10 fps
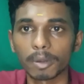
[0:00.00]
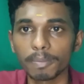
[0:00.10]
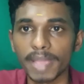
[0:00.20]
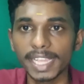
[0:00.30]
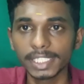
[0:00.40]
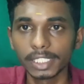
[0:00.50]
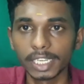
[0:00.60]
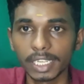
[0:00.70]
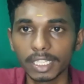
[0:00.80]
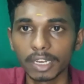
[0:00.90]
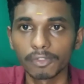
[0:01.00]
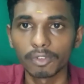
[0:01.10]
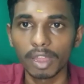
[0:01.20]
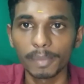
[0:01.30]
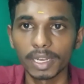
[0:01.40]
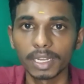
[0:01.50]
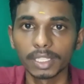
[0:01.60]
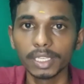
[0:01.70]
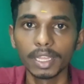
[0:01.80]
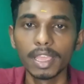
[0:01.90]
பார்க்க போகிறோம் மேக்ஸ் ட்ரிக் இதில் ஃபுல்லாமே
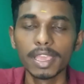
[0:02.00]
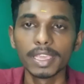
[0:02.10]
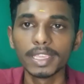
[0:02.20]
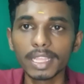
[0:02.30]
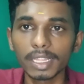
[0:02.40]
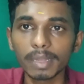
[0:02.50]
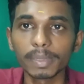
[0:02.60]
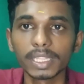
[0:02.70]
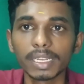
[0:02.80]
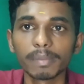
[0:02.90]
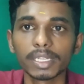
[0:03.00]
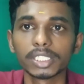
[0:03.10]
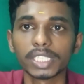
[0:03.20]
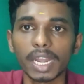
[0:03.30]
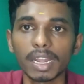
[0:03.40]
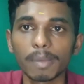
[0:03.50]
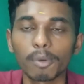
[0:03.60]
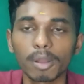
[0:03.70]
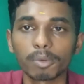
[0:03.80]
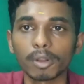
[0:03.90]
இருக்காது இதெல்லாம் தான் பற்றி நம்ம
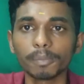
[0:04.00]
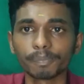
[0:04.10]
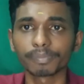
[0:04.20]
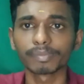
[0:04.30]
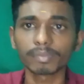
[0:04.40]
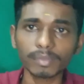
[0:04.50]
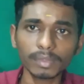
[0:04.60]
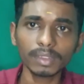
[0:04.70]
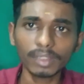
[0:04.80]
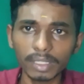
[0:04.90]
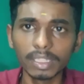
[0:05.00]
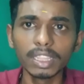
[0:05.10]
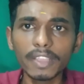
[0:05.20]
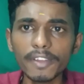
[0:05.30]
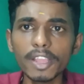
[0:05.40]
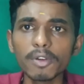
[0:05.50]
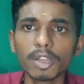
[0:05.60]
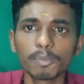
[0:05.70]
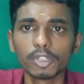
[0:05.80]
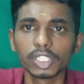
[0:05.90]
சேனலில் போட போகிறோம் இந்த வீடியோ
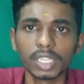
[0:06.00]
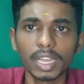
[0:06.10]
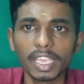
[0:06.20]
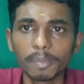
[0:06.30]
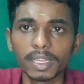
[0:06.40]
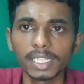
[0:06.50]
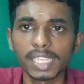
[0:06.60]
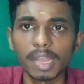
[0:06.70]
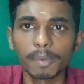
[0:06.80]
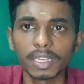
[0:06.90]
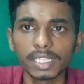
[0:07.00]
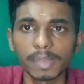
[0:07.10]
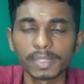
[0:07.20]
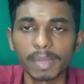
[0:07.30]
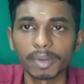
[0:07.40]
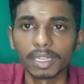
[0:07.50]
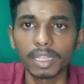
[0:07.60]
உங்களுக்கு பிடிச்சிருந்தா லைக் பண்ணுங்கள் ஷேர் பண்ணுங்கள் சப்ஸ்கிரைப்